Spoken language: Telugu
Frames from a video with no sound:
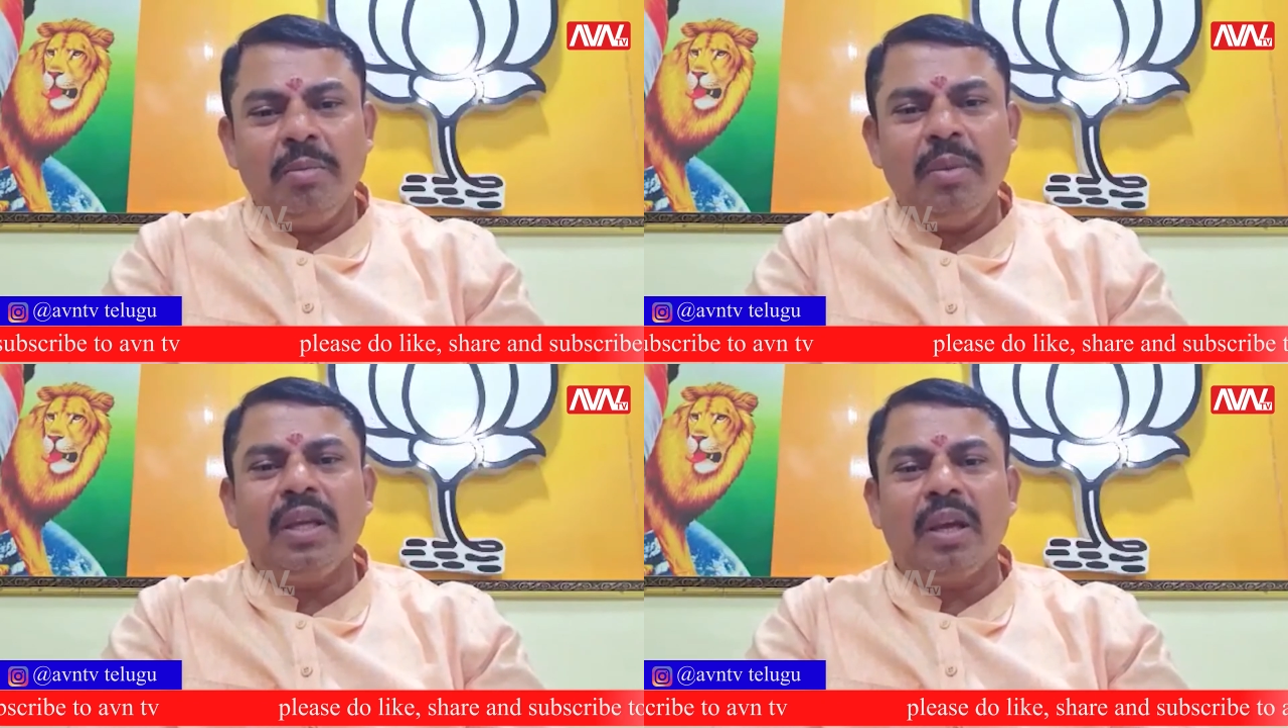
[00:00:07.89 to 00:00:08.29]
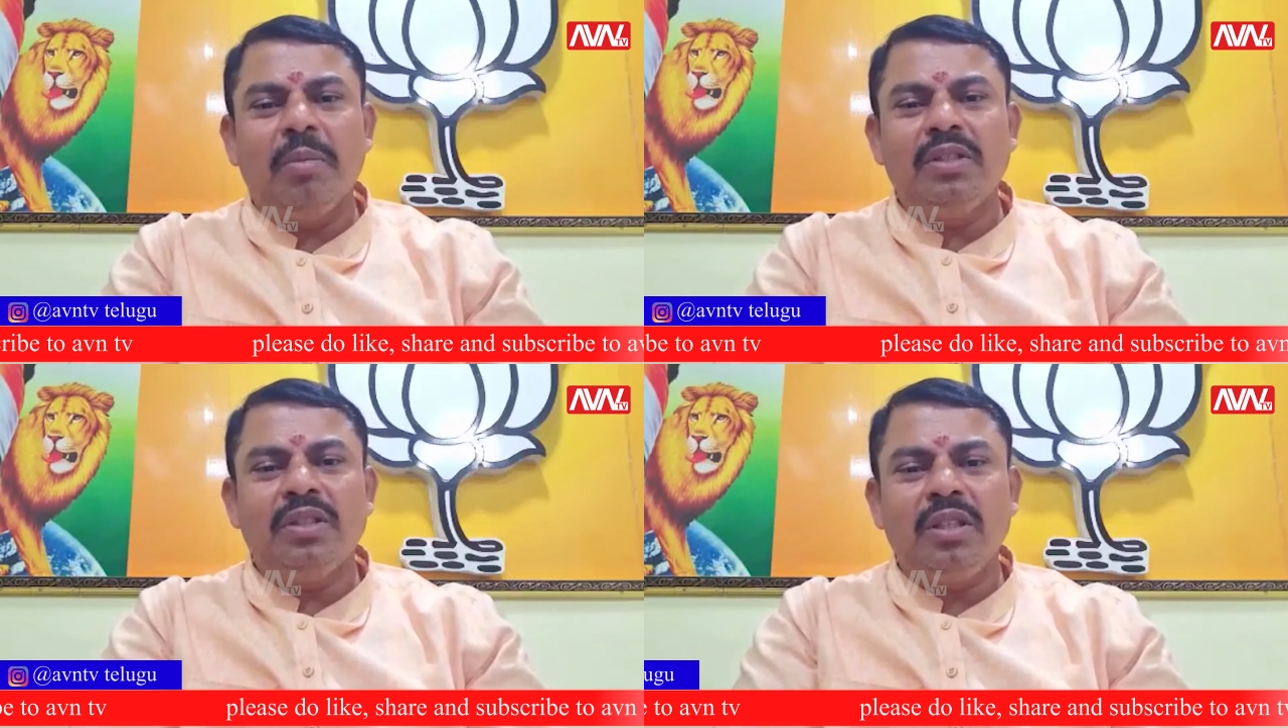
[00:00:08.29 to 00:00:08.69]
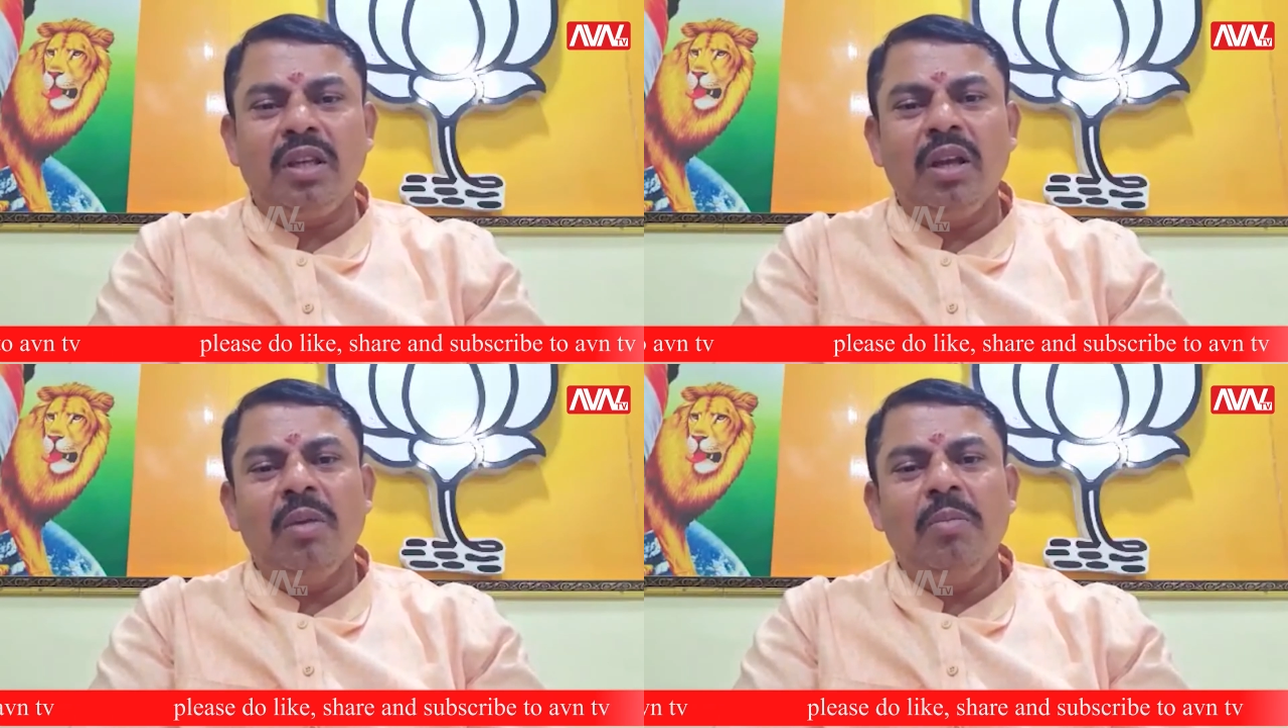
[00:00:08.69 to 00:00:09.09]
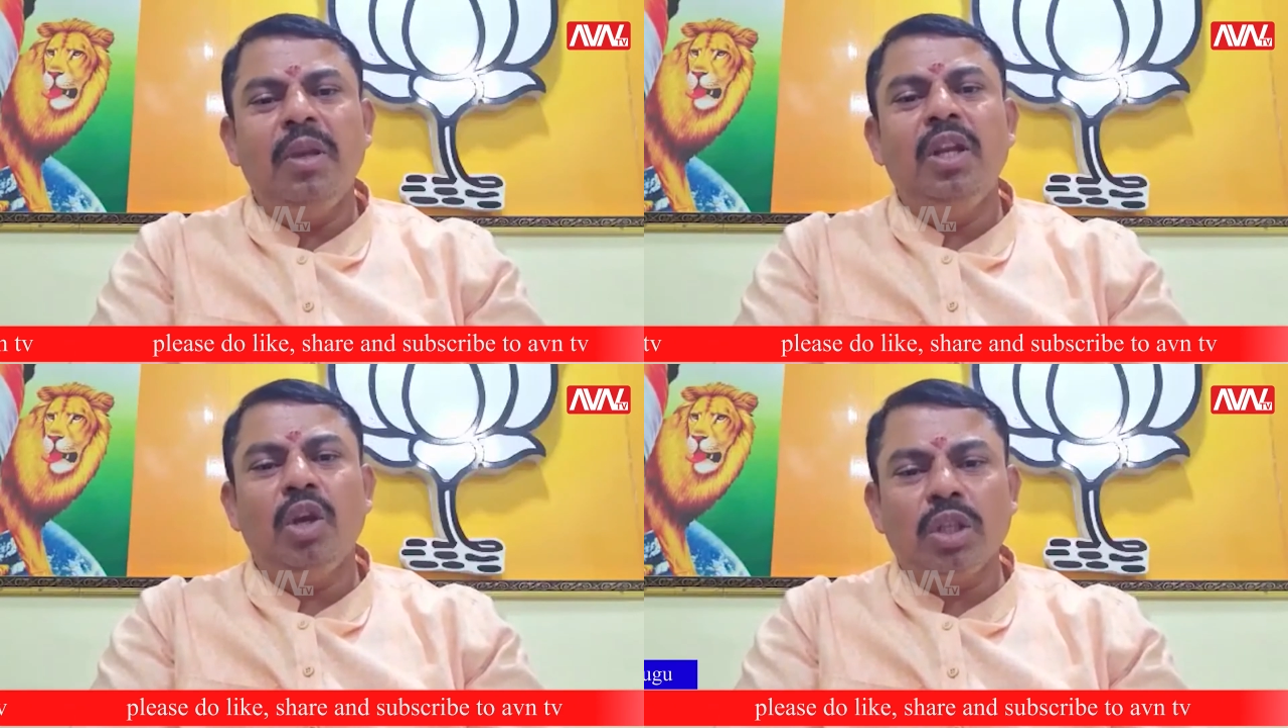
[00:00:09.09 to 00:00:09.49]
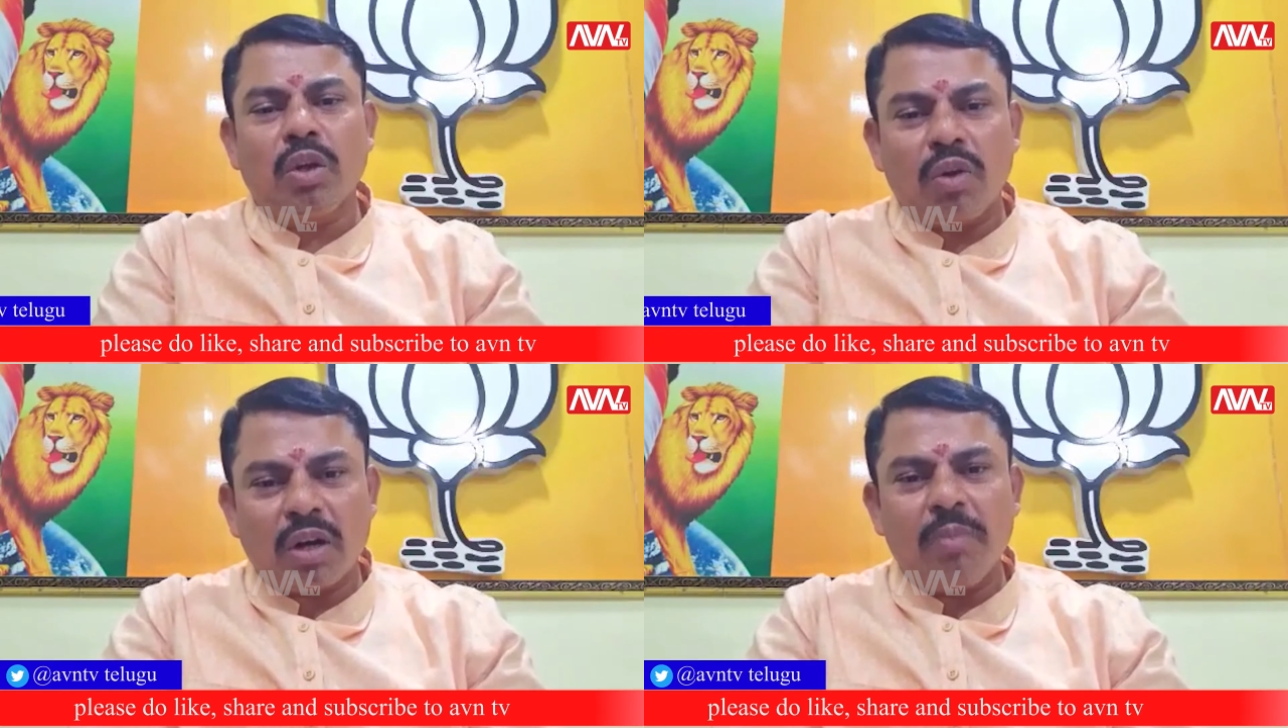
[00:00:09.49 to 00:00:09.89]
మీకే మంచిది మీ
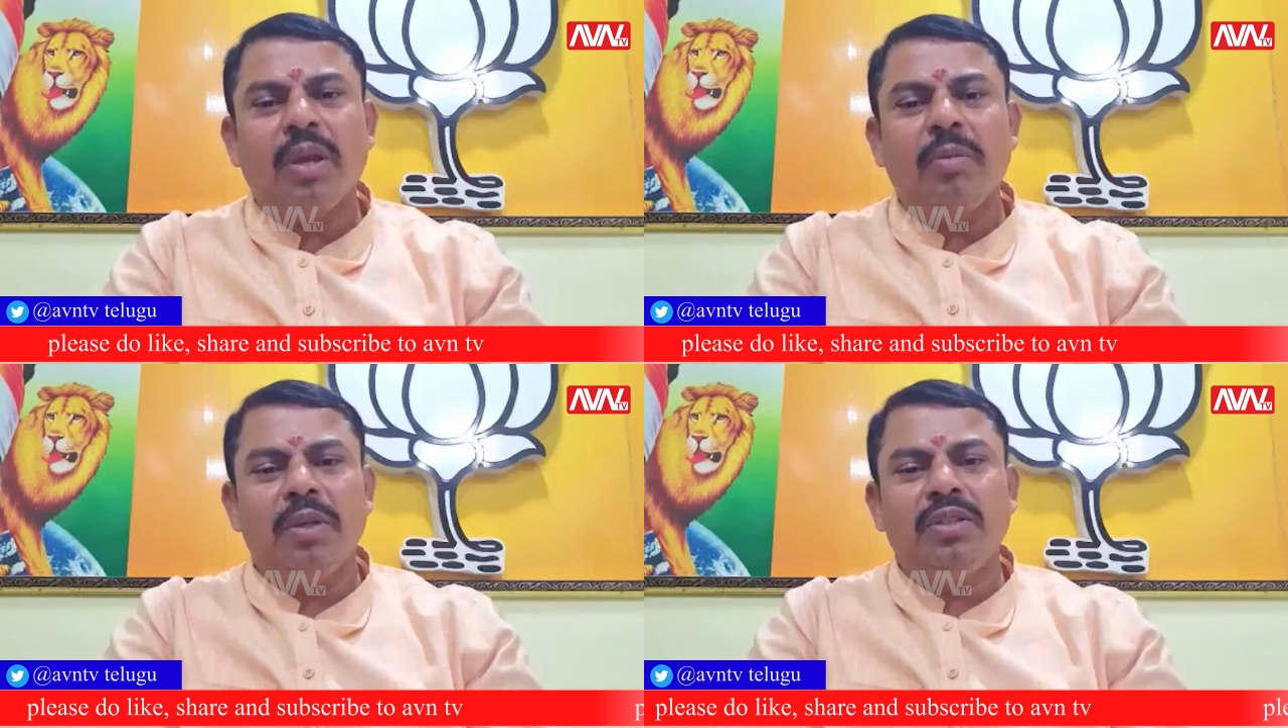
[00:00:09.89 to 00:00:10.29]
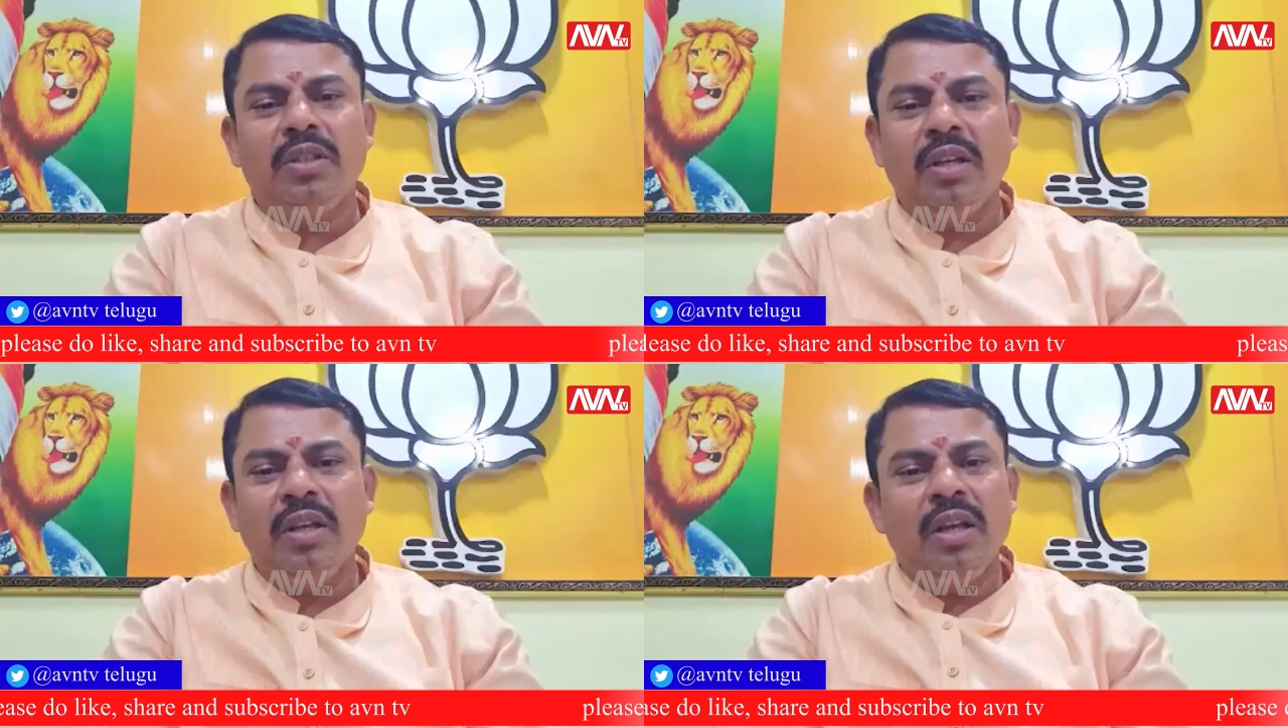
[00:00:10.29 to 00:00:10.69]
నియోజకవర్గంకే మంచిది